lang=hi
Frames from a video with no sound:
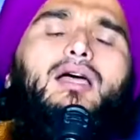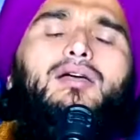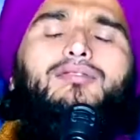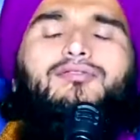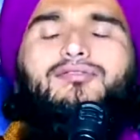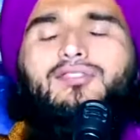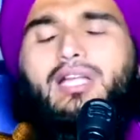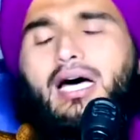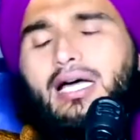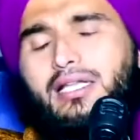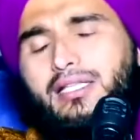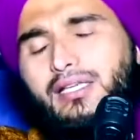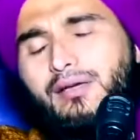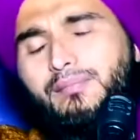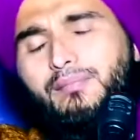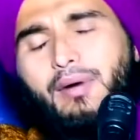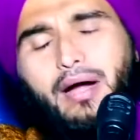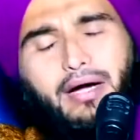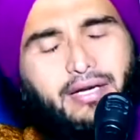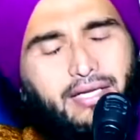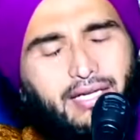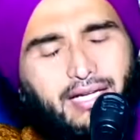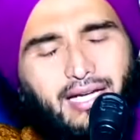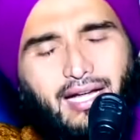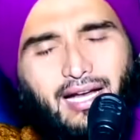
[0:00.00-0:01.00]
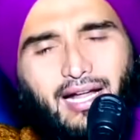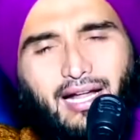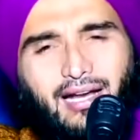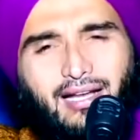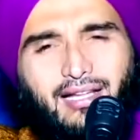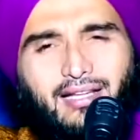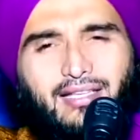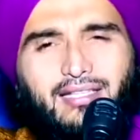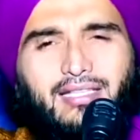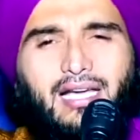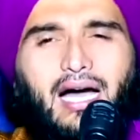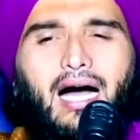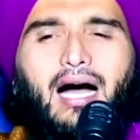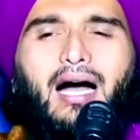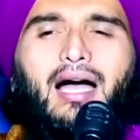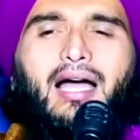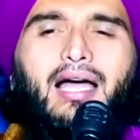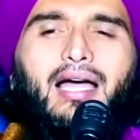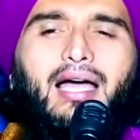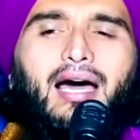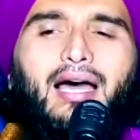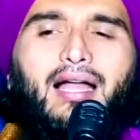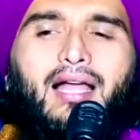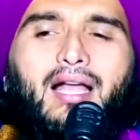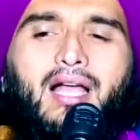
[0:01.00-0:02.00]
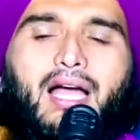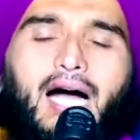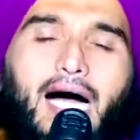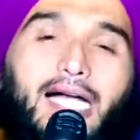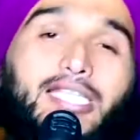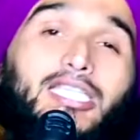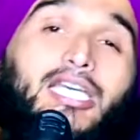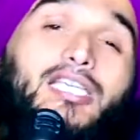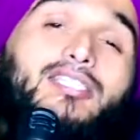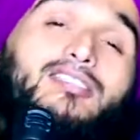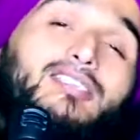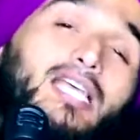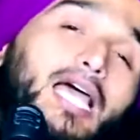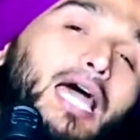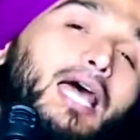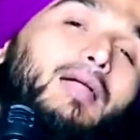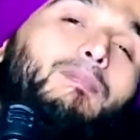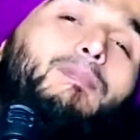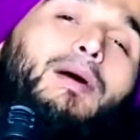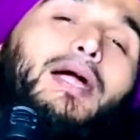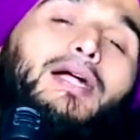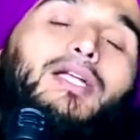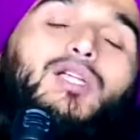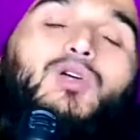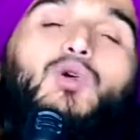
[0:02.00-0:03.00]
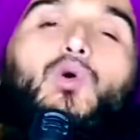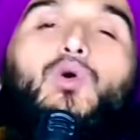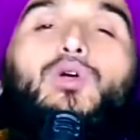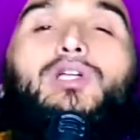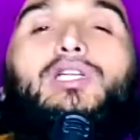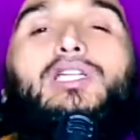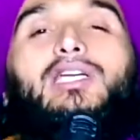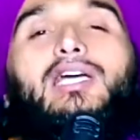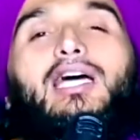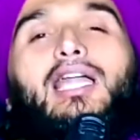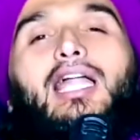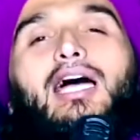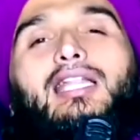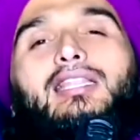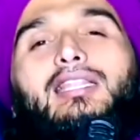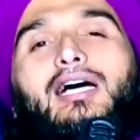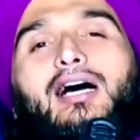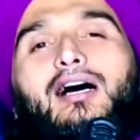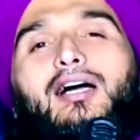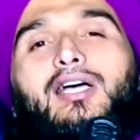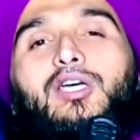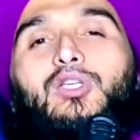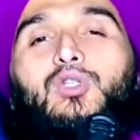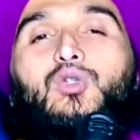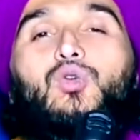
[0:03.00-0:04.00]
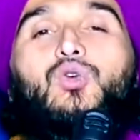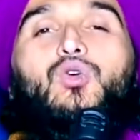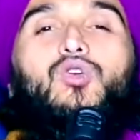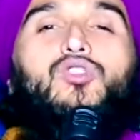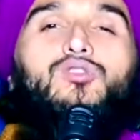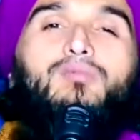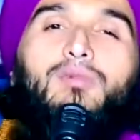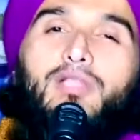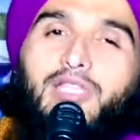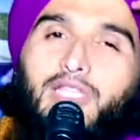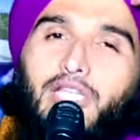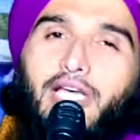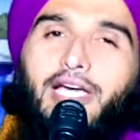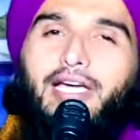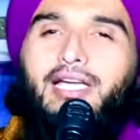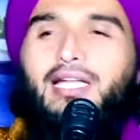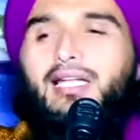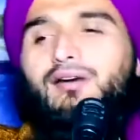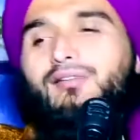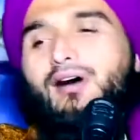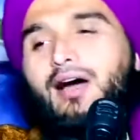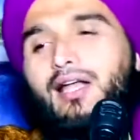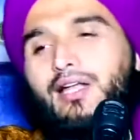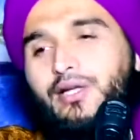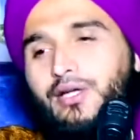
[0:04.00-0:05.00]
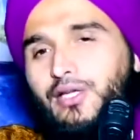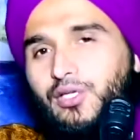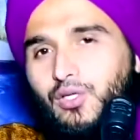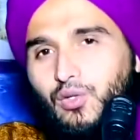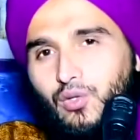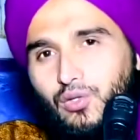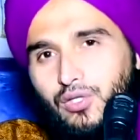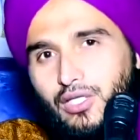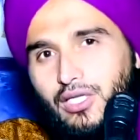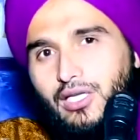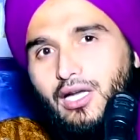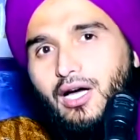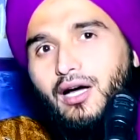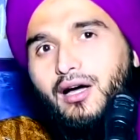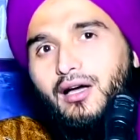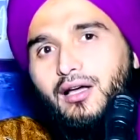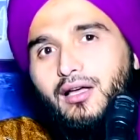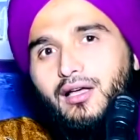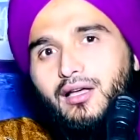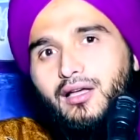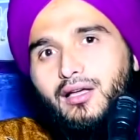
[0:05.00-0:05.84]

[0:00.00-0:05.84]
इफ्तार की पार्टी कराने क्या है यार अच्छा शहर पार्टी कोई नहीं कराता चूँकि उसमें देखने वाले नहीं होते ना